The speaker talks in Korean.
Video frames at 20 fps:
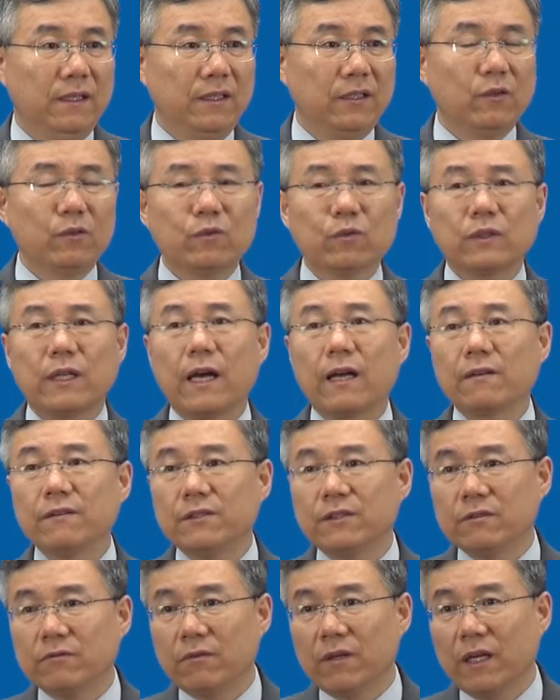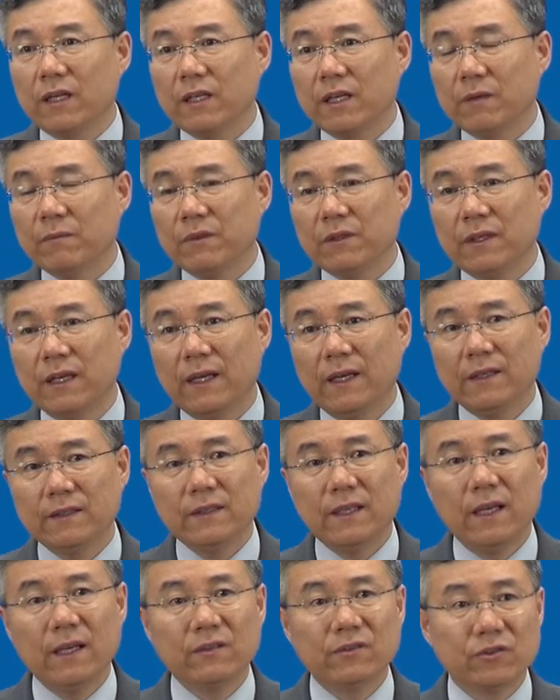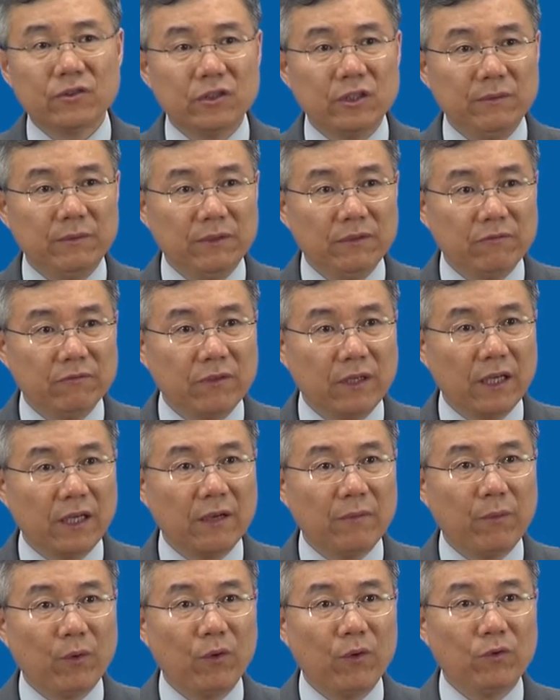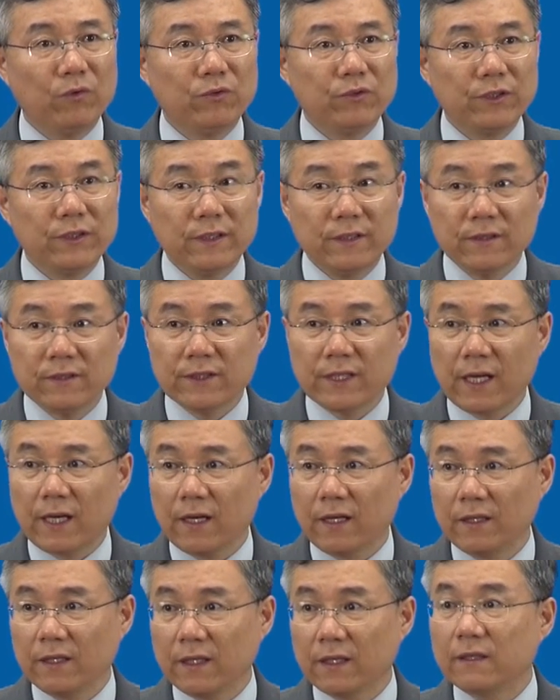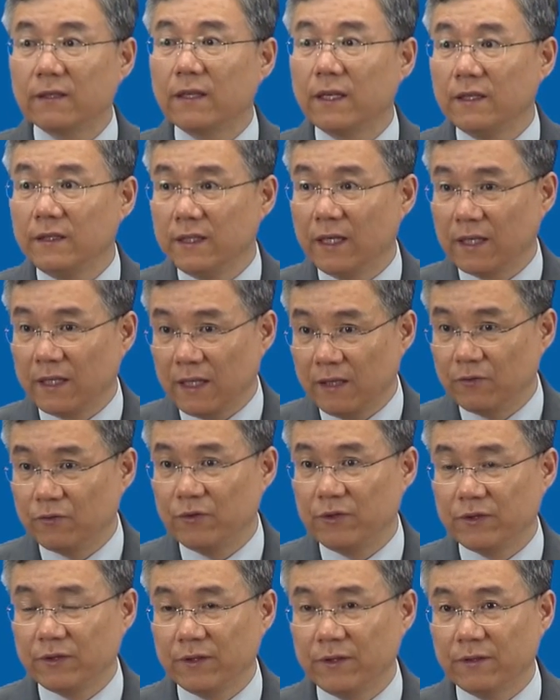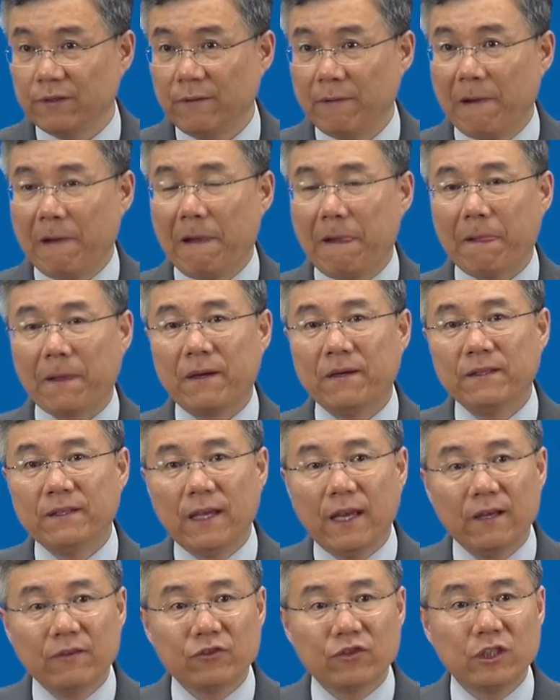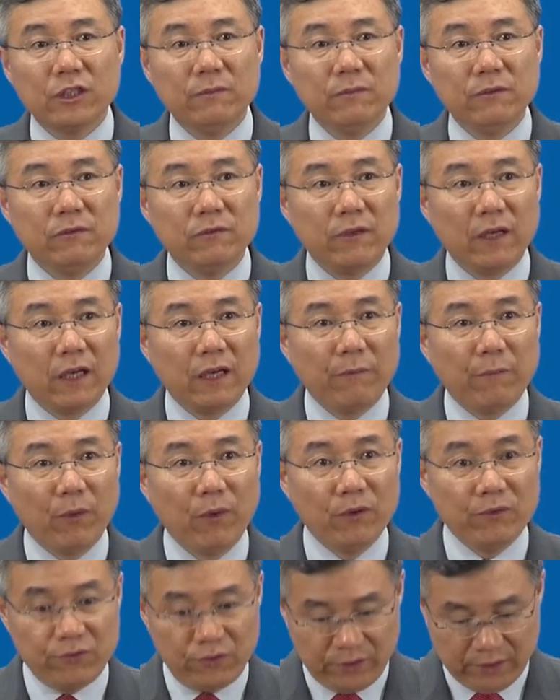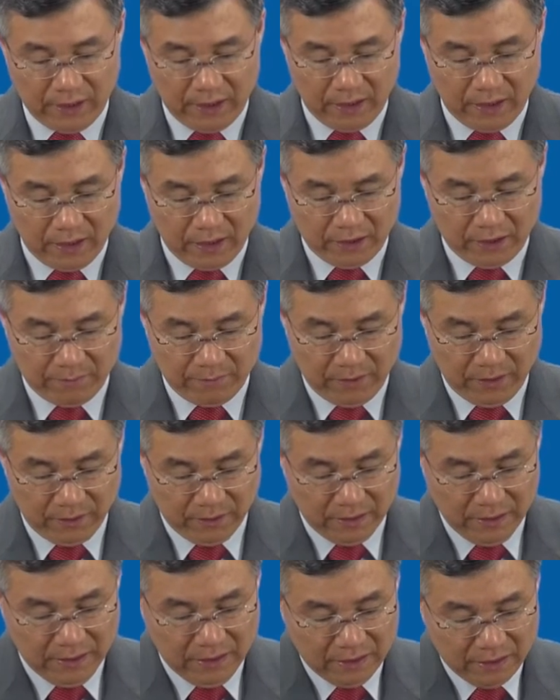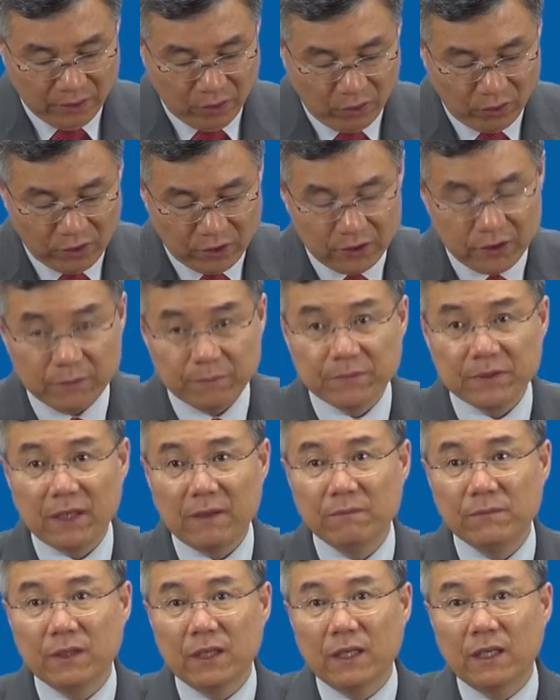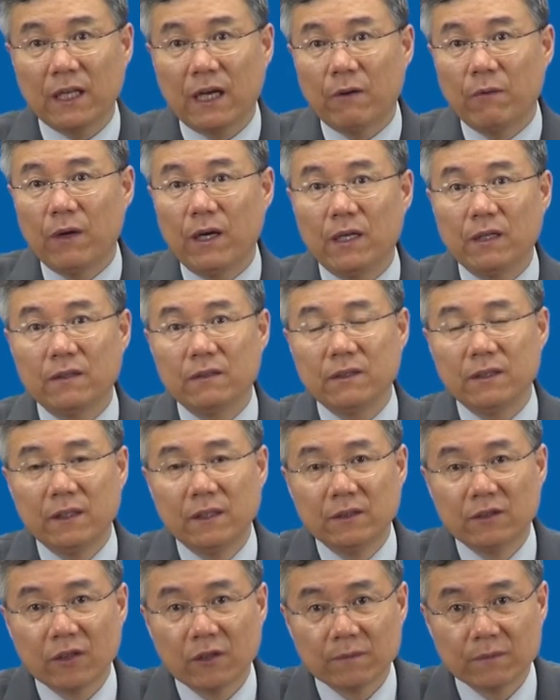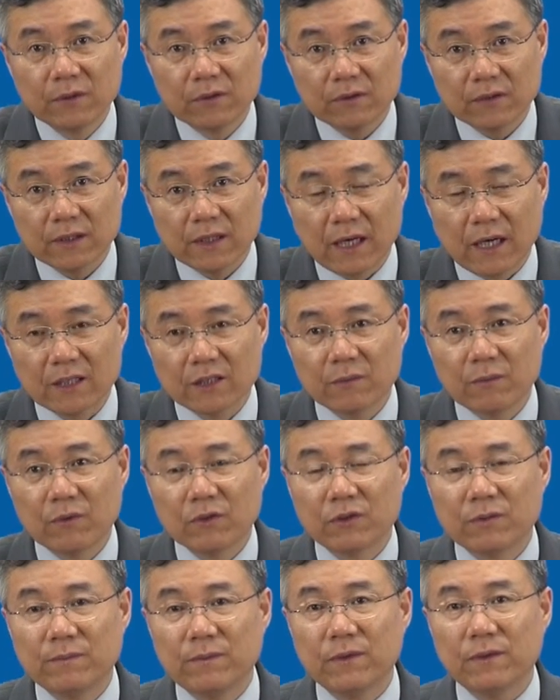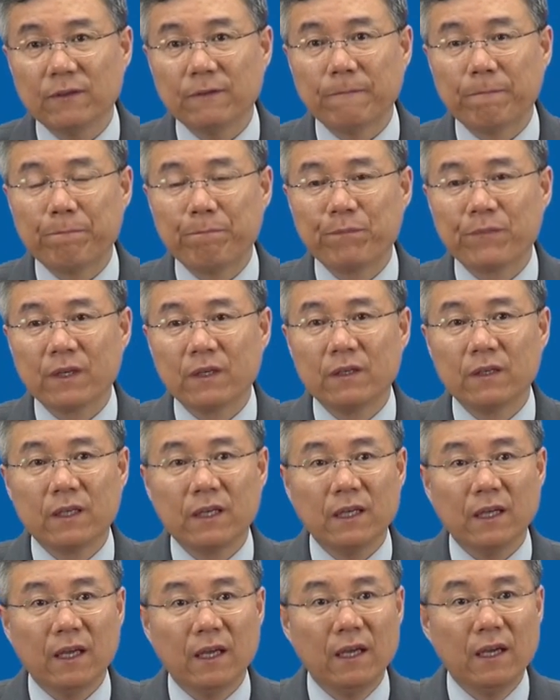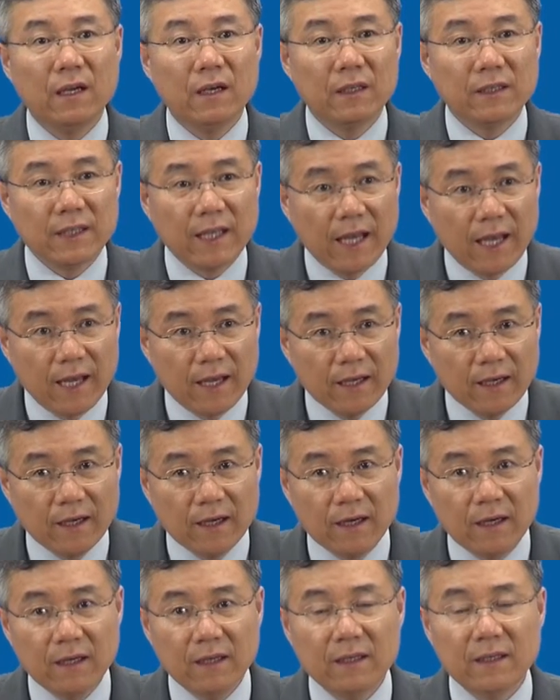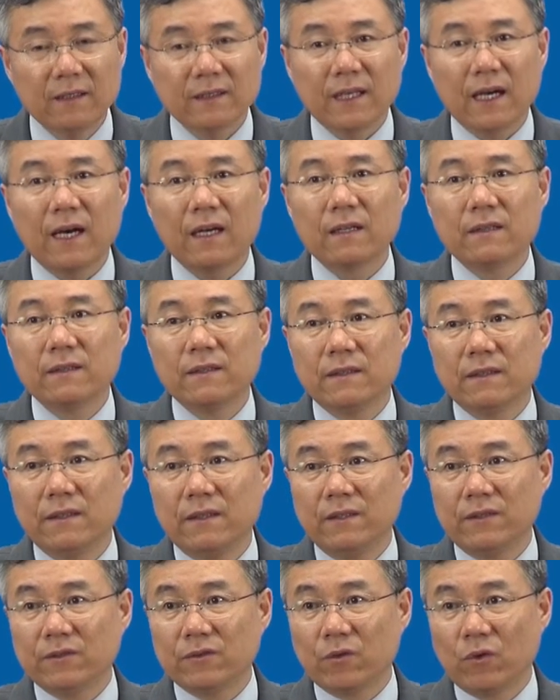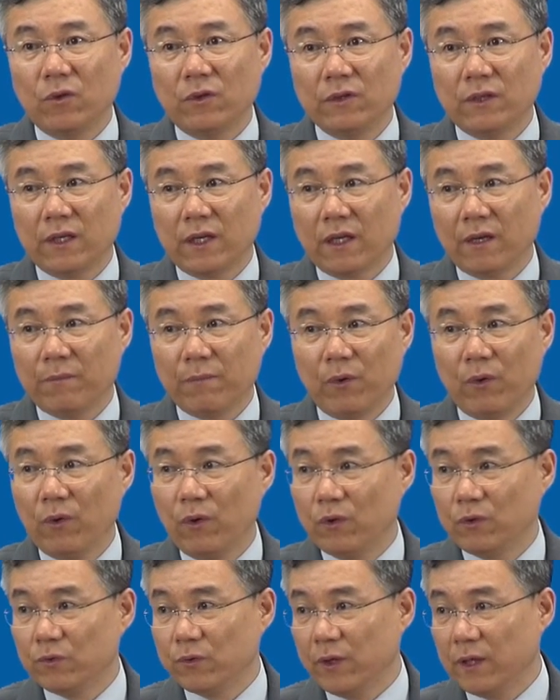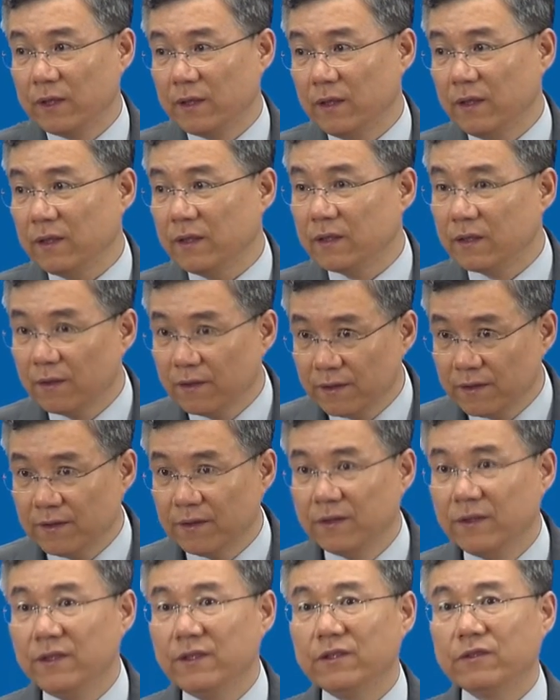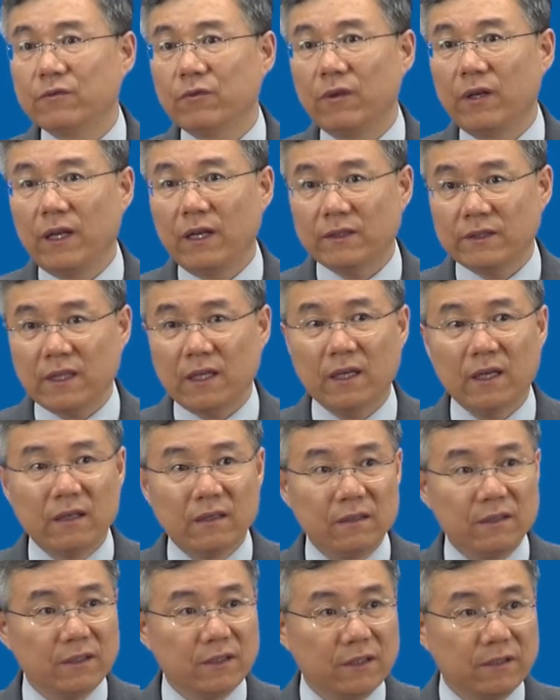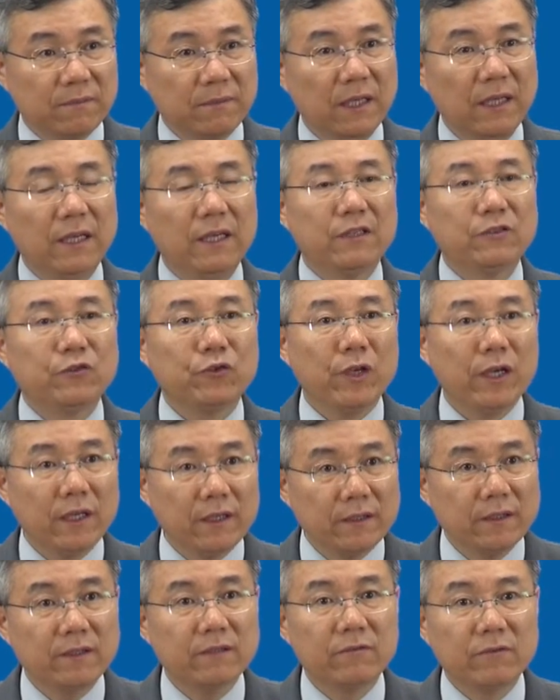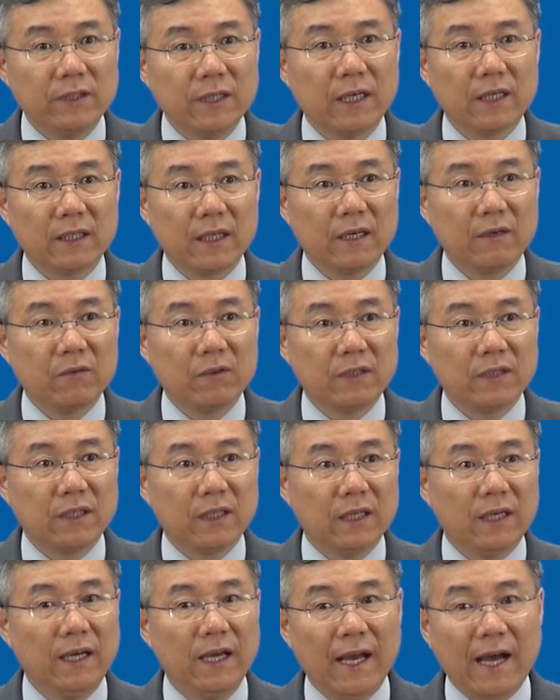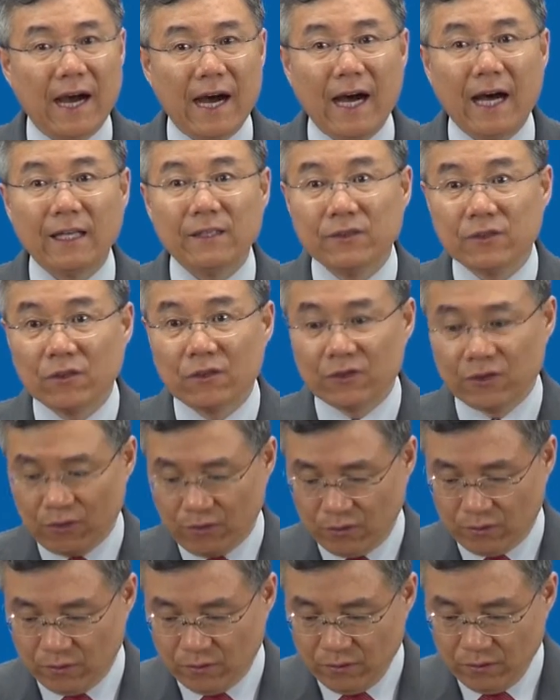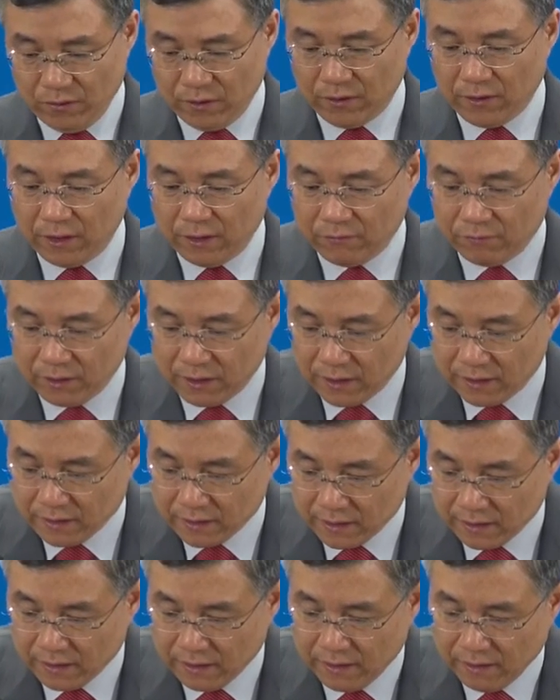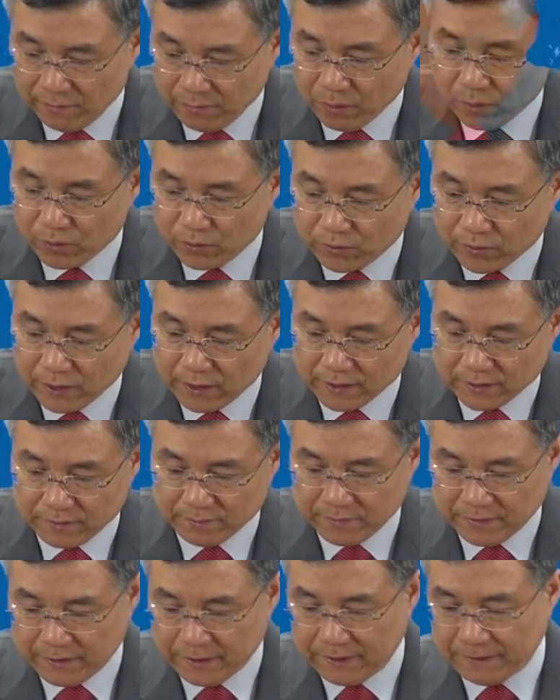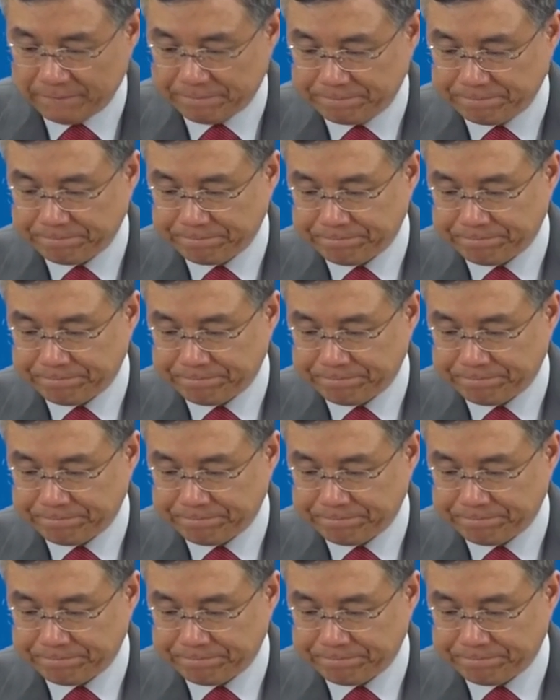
이걸 또 다른 식으로 얘기하면 예수님이 우리에게 보여주신 그 사랑이다. 그렇게 이야기할 수 있어요. 그 예수님이 우리에게 보여주신 사랑이지만 여기 13장에 나와 있는 1절부터 가서 보시면 그게 내가 다른 그리스도인들에게 보여줘야 될 그런 그리스도인의 사랑을 지금 체리티로 이야기하고 있다. 한정적으로. 그렇게 우리가 이제 볼 수가 있습니다.